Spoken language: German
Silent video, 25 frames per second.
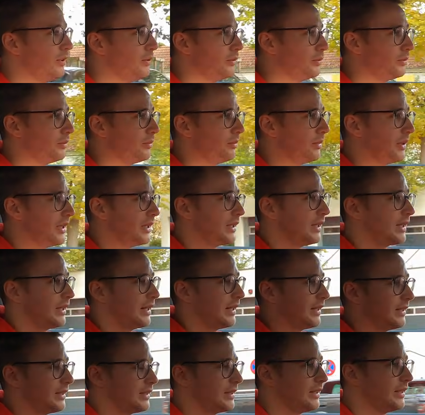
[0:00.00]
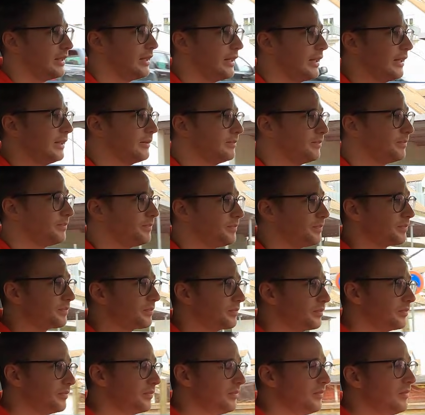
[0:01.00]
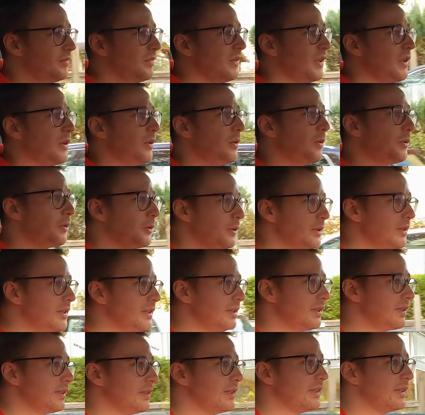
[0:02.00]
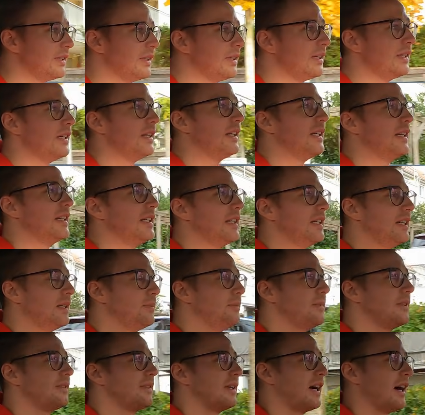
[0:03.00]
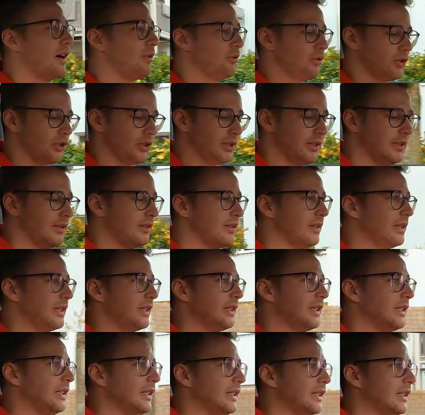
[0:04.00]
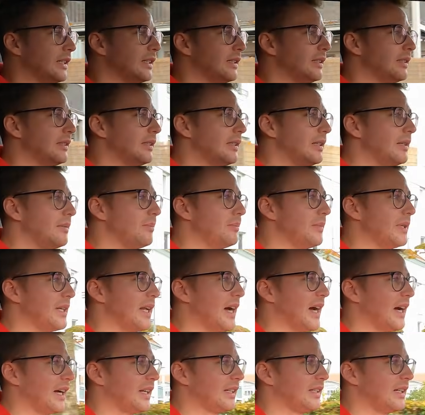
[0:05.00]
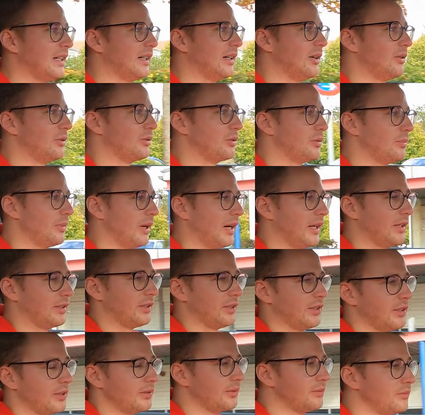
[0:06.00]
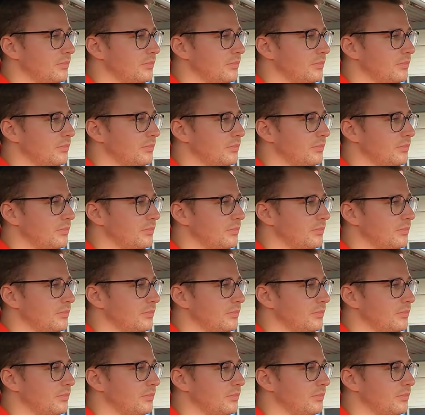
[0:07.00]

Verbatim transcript: Newtonmeter leistet der. Und den gibt es ausschließlich hier mit 8-Gang-Automatik.